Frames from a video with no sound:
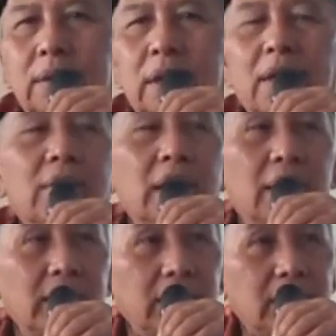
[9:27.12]

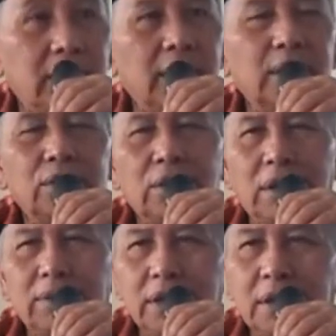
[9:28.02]
gambarannya ya
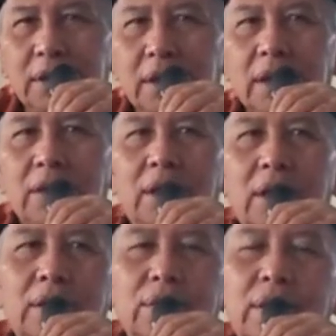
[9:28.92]
suami istri
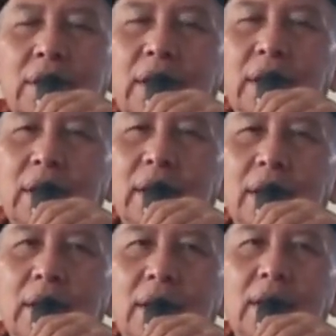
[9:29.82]
orang tua dengan
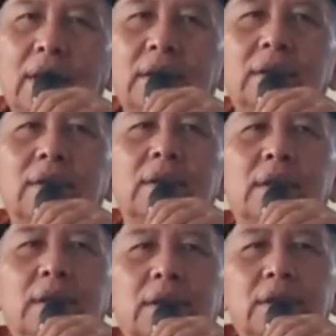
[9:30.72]
anak
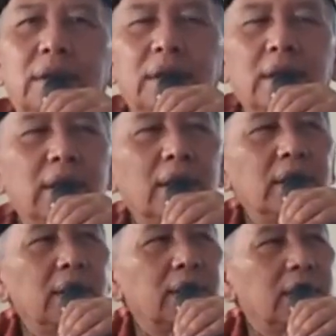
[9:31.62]
tetangga
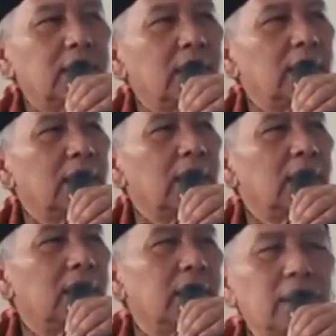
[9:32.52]
dengan
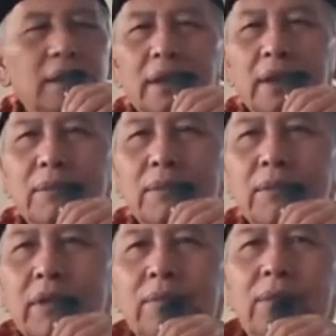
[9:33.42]
tetangga rakyat dengan
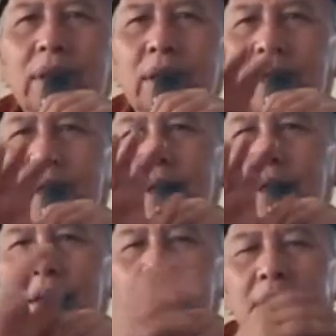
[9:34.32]
pemimpin
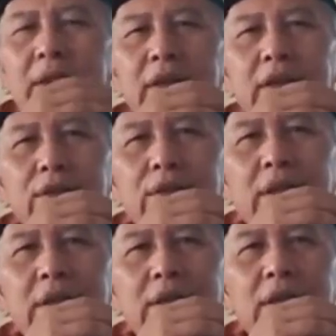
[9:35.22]
kelihatannya
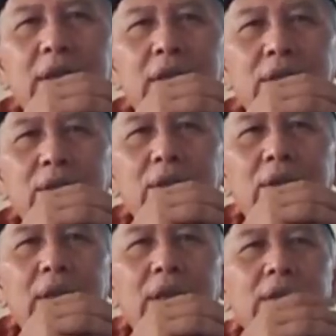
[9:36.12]
sudah cenderung
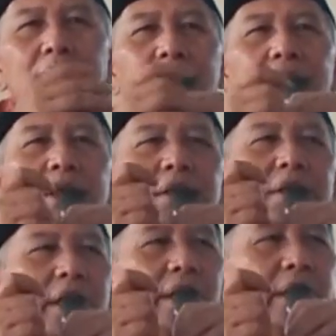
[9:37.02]
orang
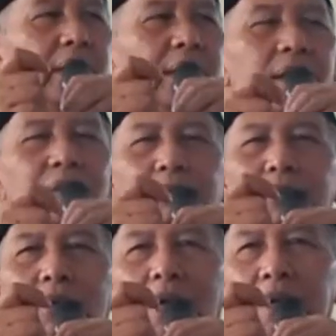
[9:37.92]
mencari
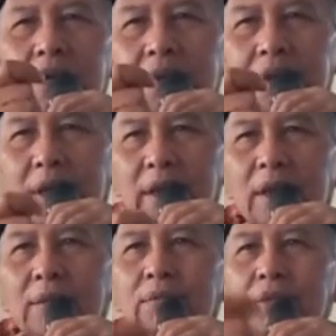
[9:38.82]

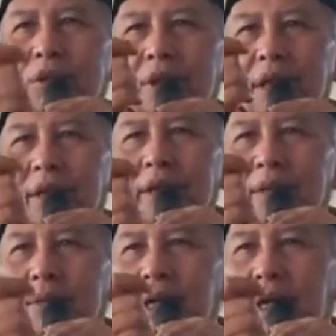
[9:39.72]
kepuasan bukan
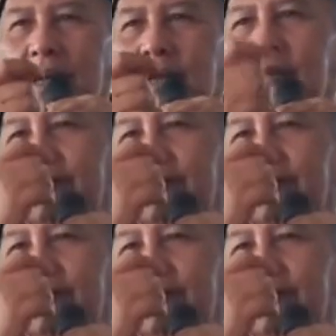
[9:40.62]
kebenaran